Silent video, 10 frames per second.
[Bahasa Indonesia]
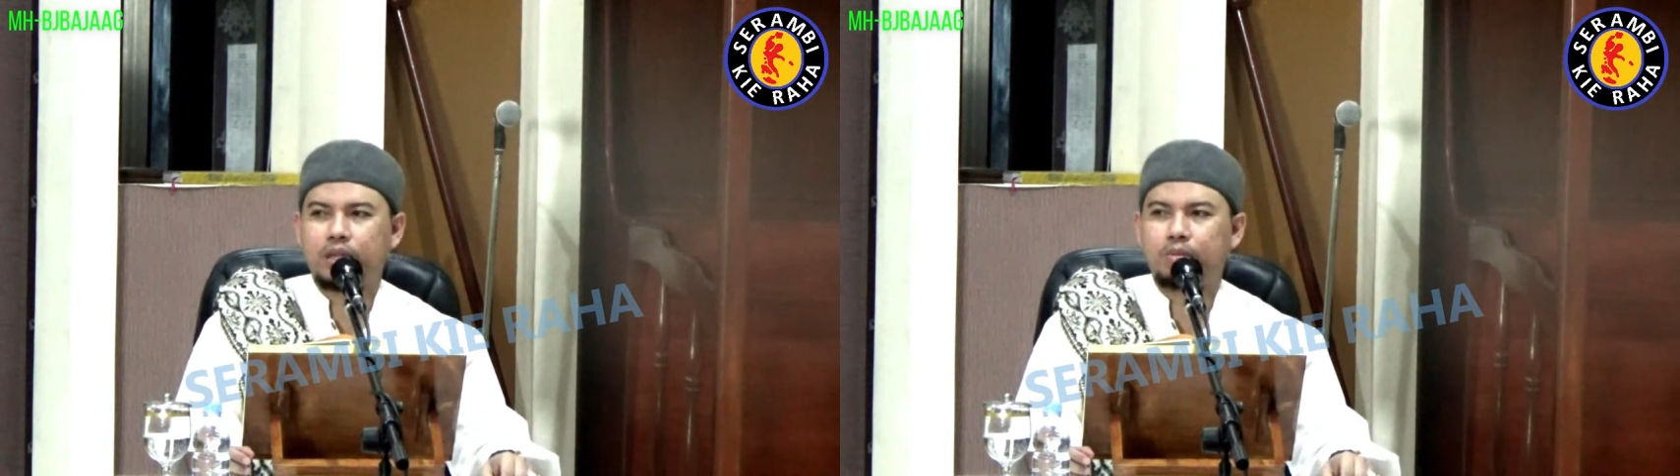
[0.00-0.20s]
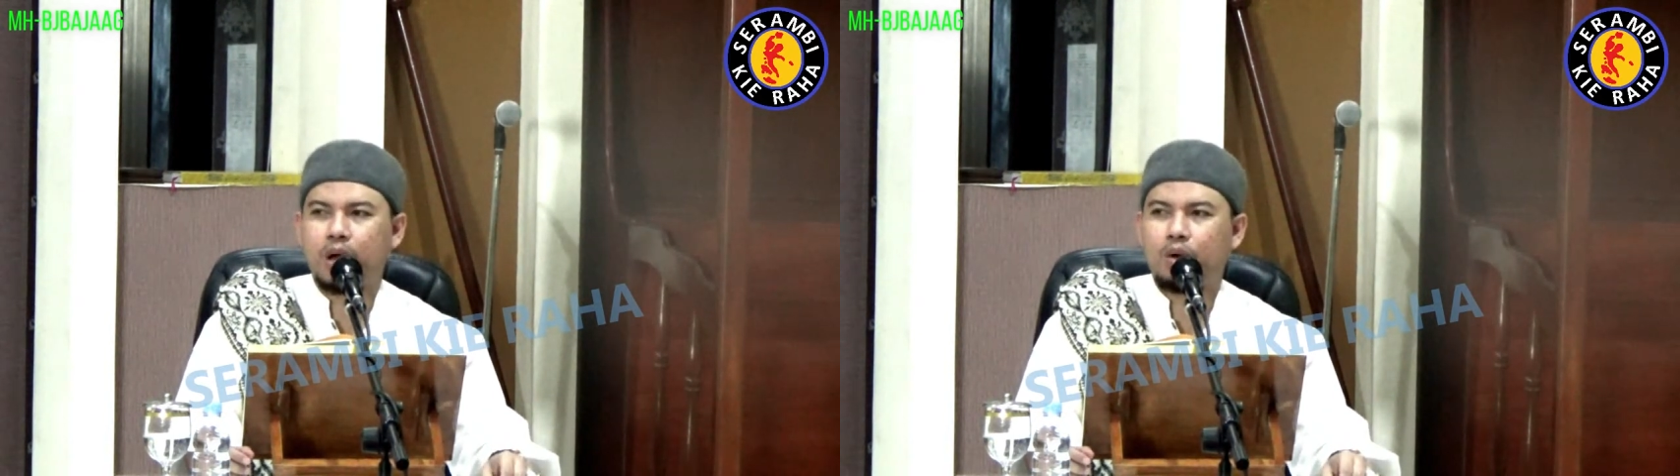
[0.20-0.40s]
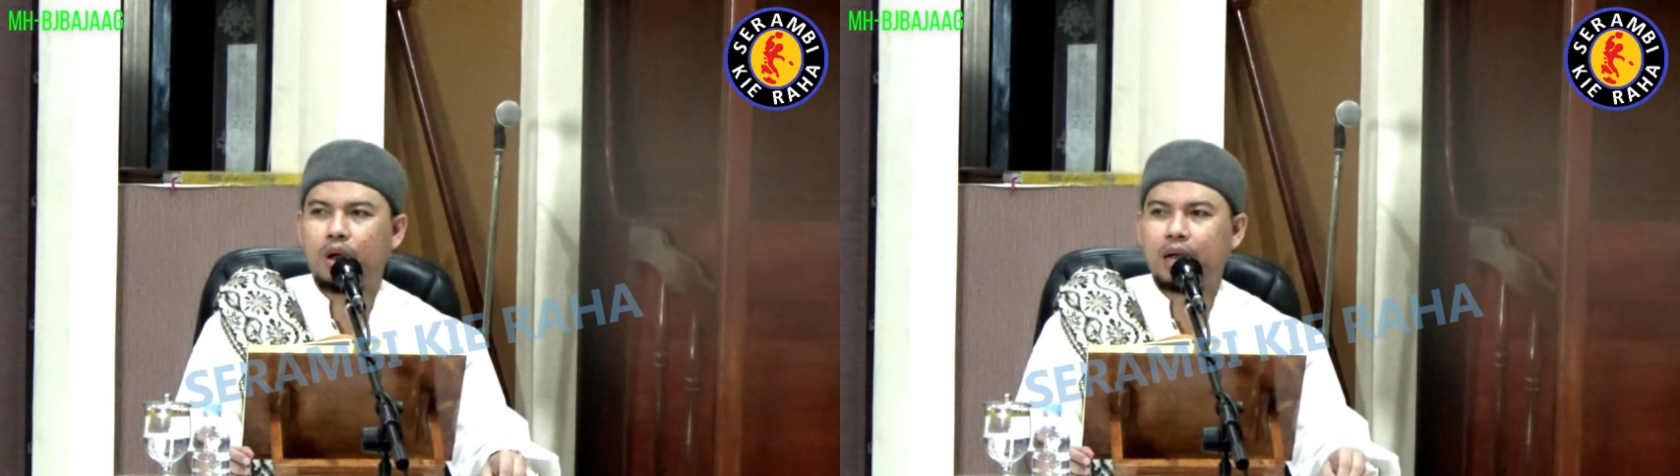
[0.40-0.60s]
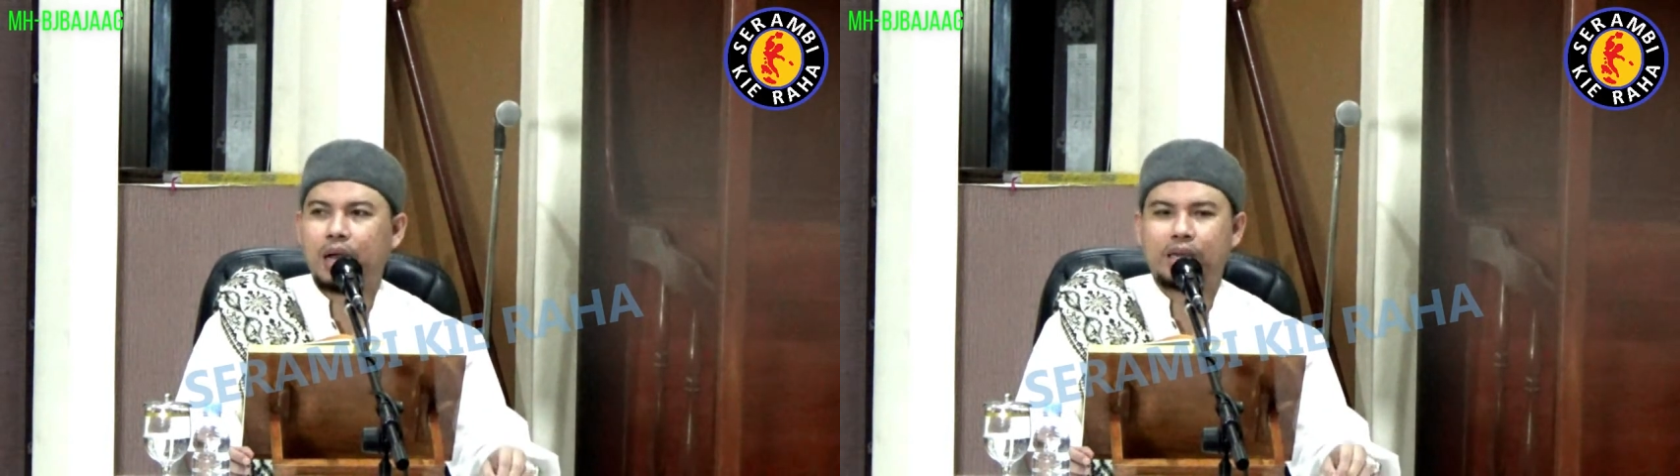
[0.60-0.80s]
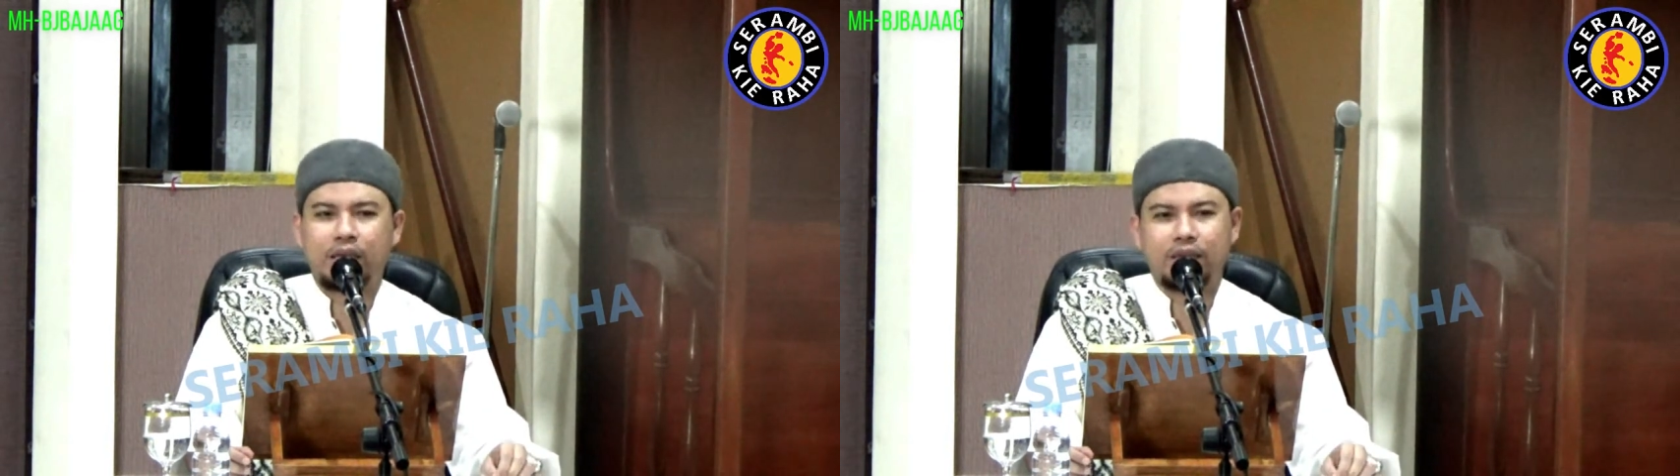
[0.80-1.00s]
di bawah
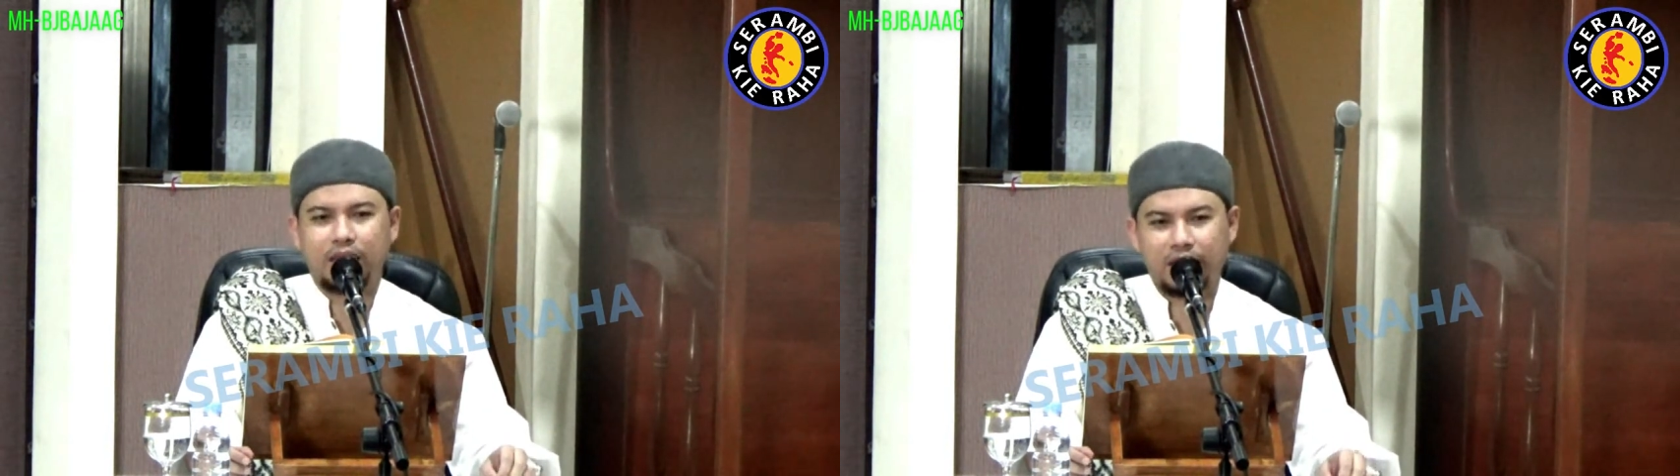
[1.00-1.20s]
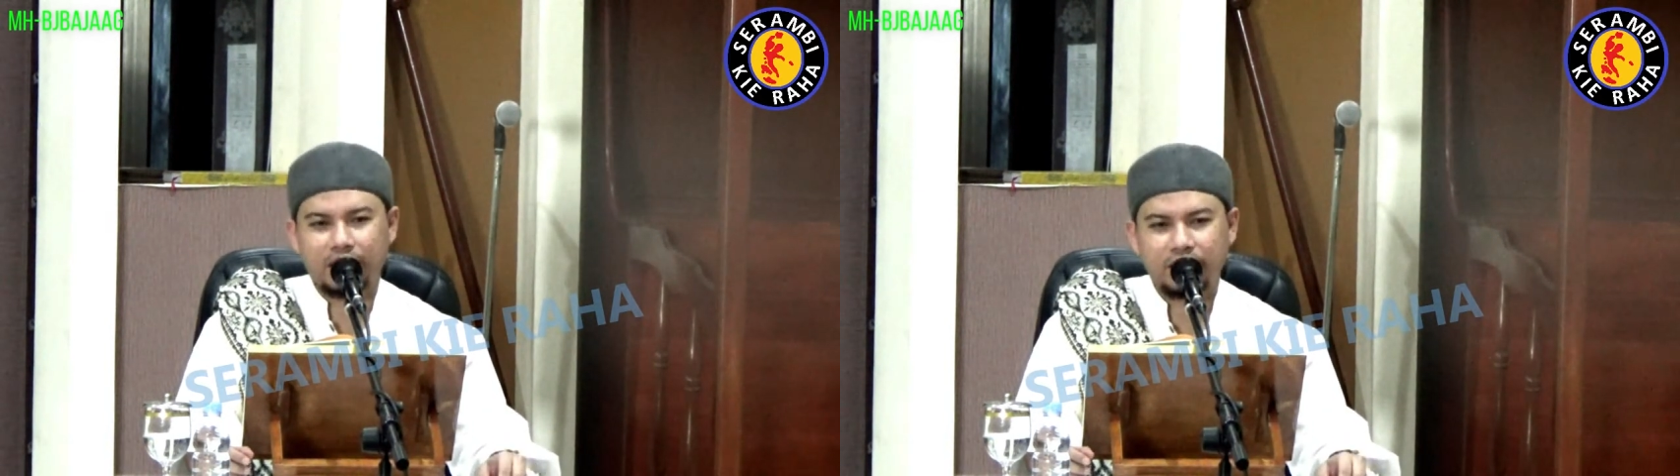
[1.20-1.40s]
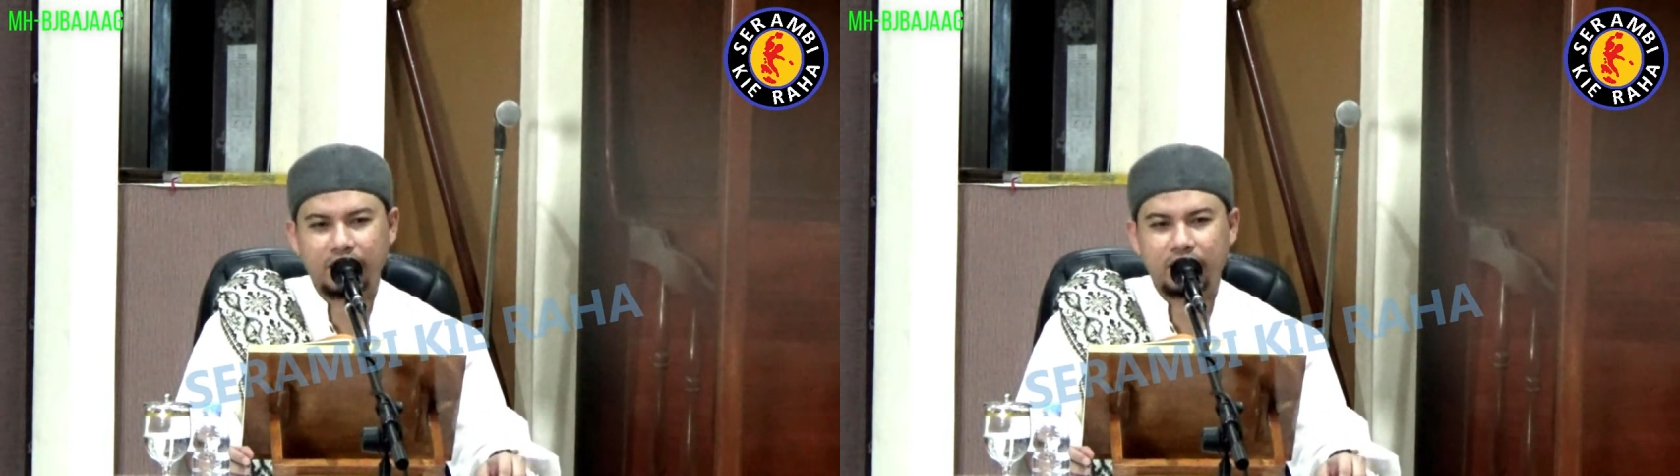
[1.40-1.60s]
kakinya.